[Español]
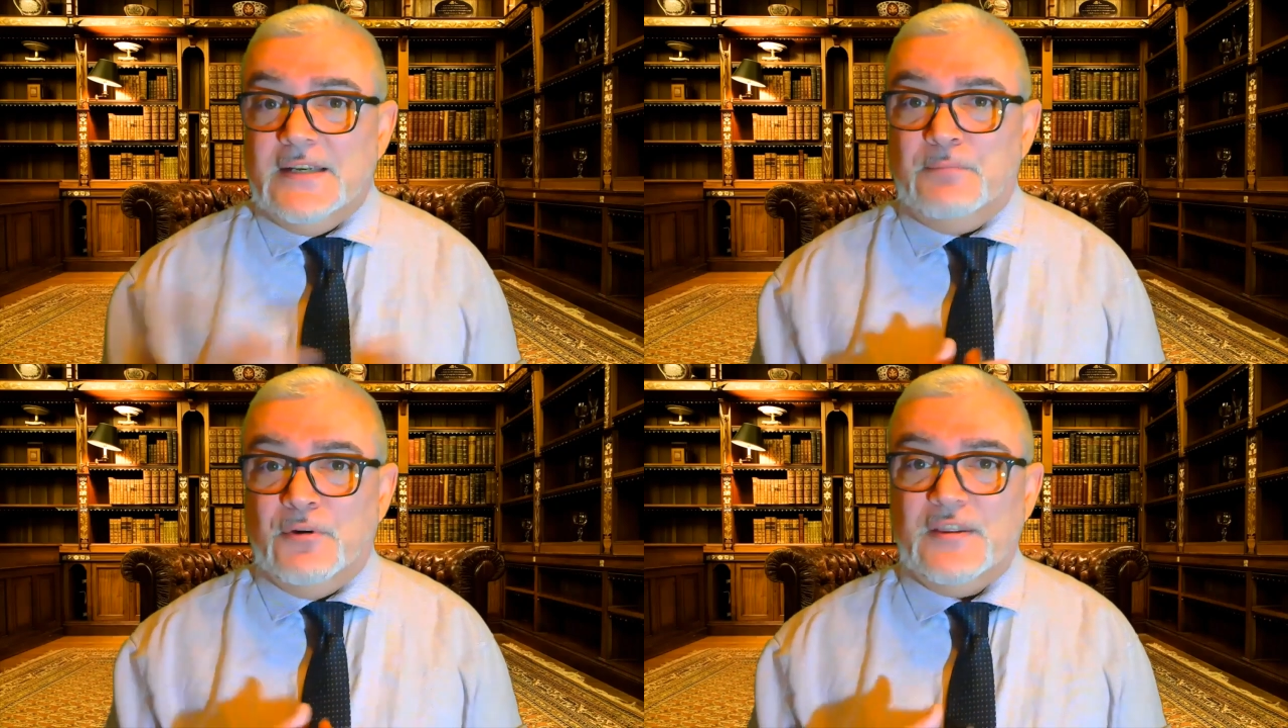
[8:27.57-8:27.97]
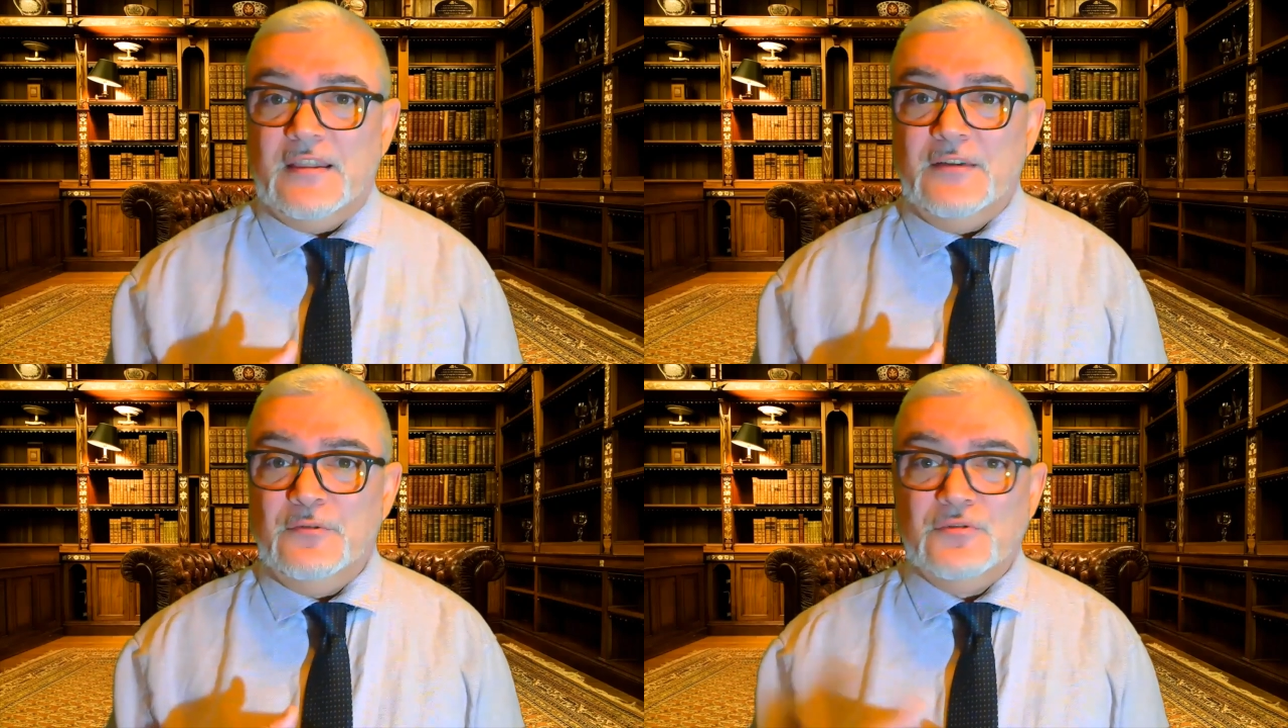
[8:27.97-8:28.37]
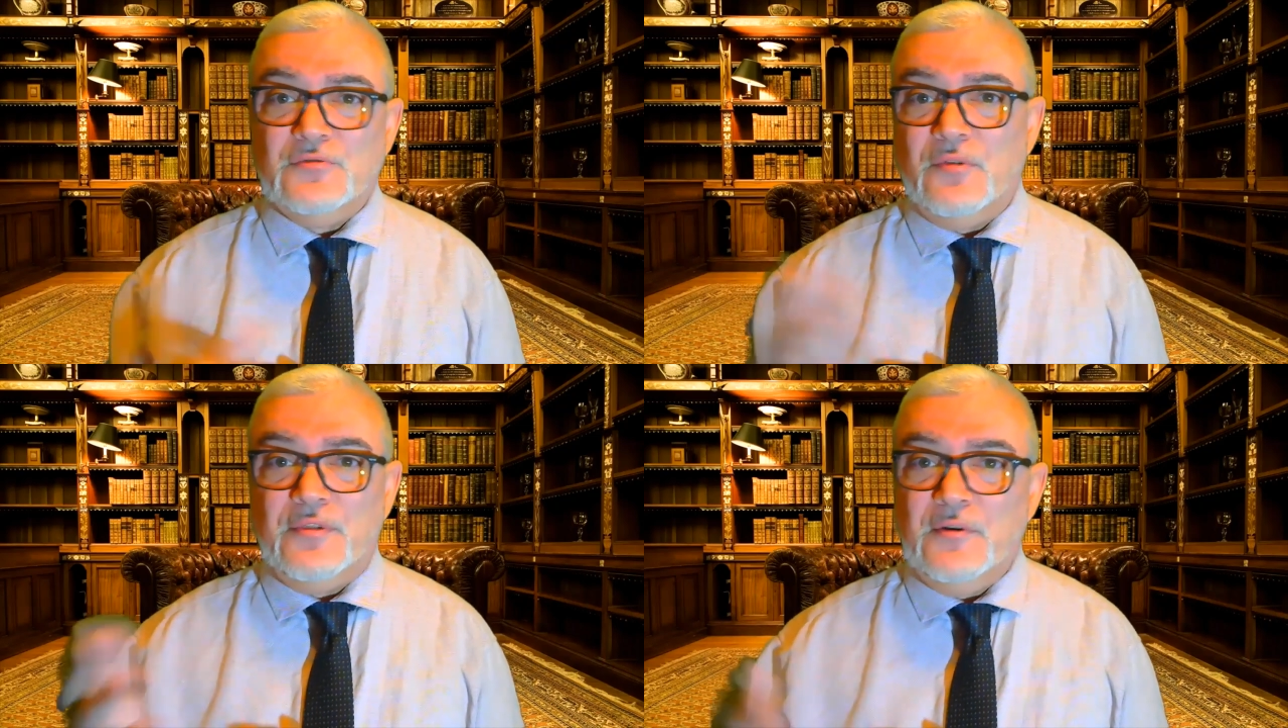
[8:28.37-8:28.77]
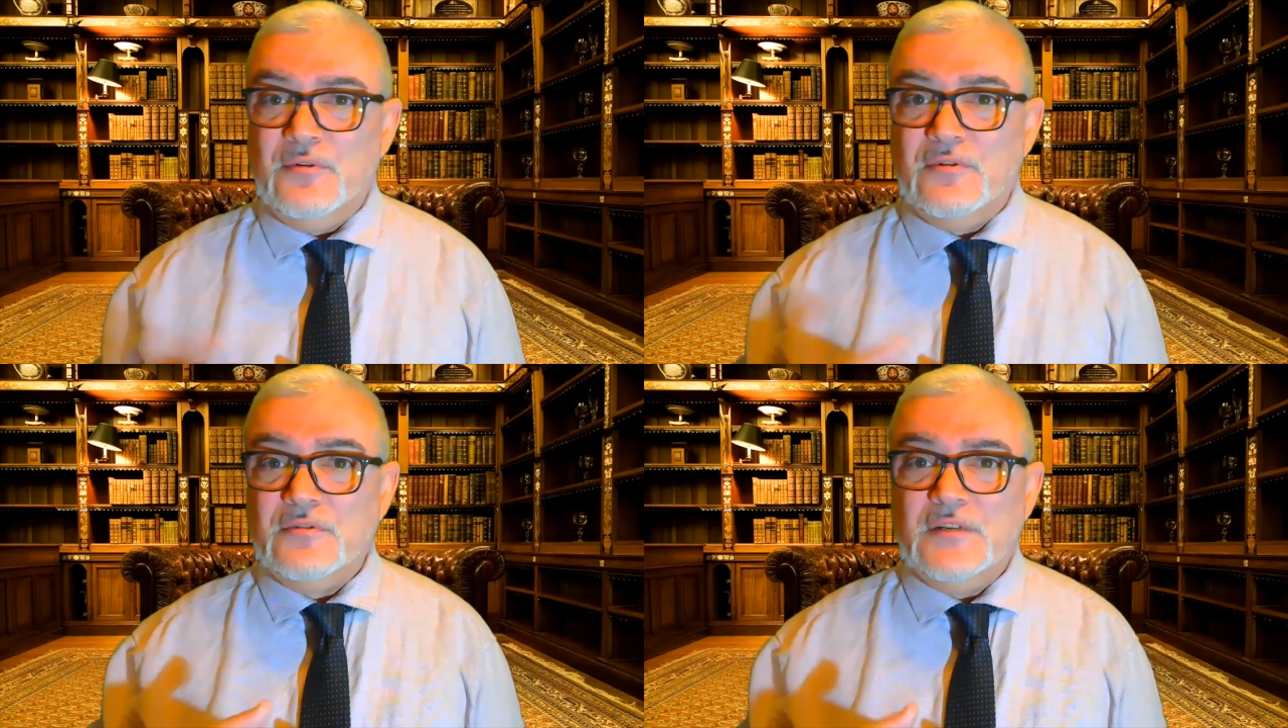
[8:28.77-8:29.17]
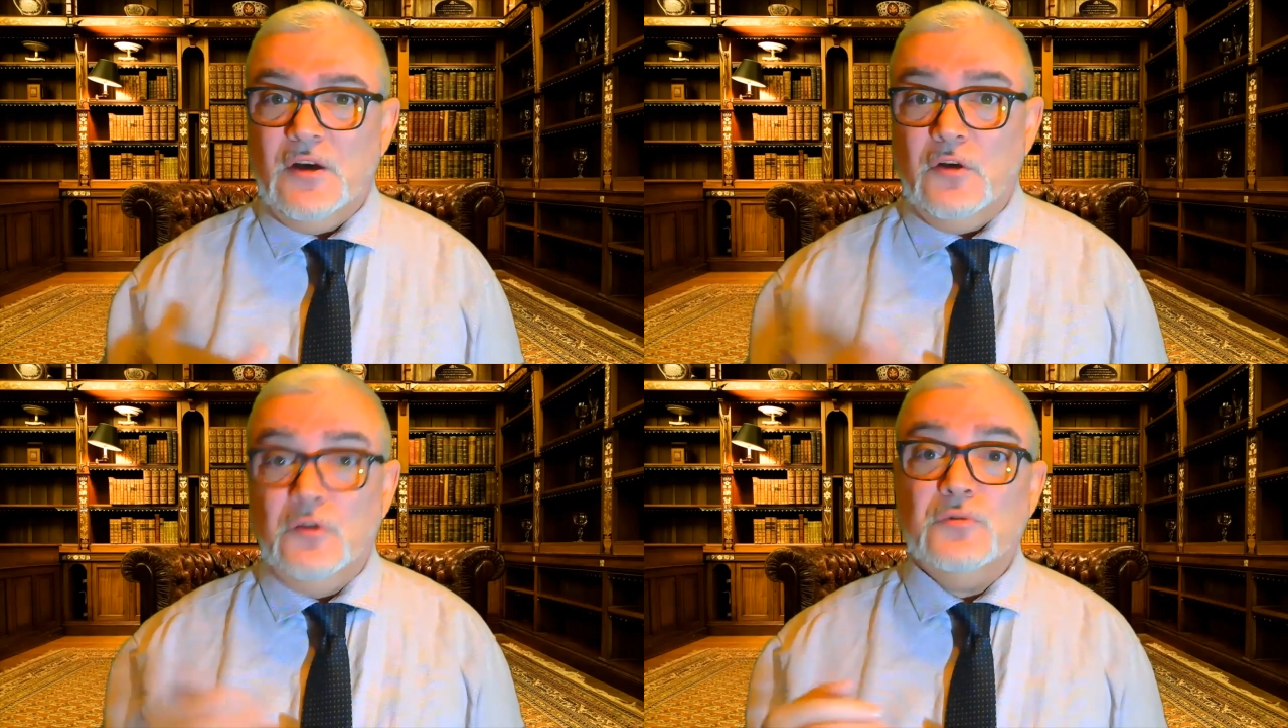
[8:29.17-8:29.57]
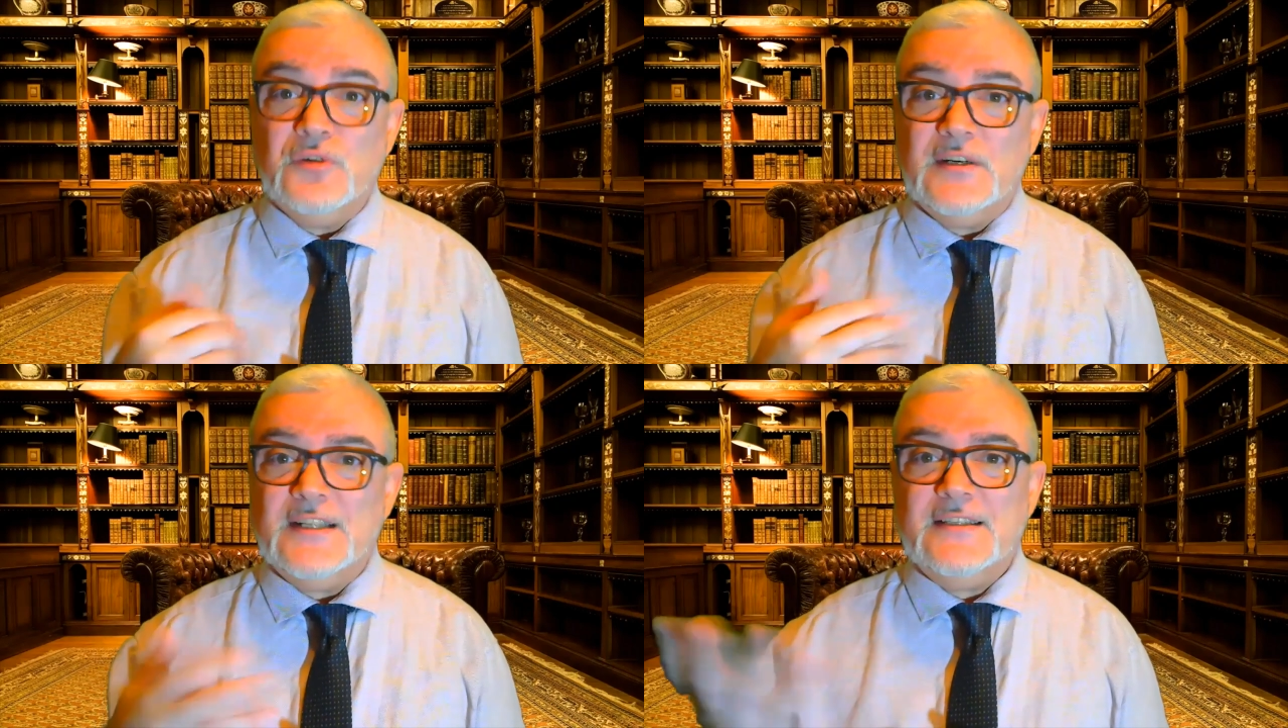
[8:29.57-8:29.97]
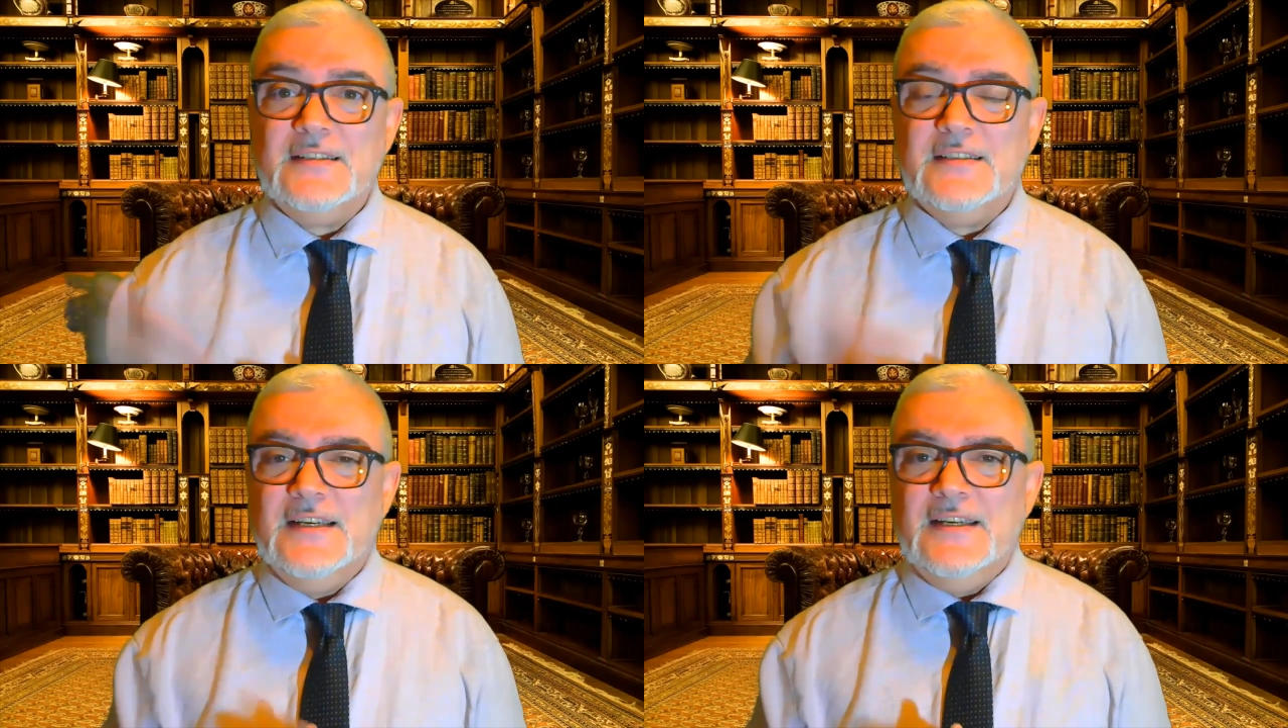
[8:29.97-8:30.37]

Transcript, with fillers: por 10 euros, 11 euros, incluso gratis,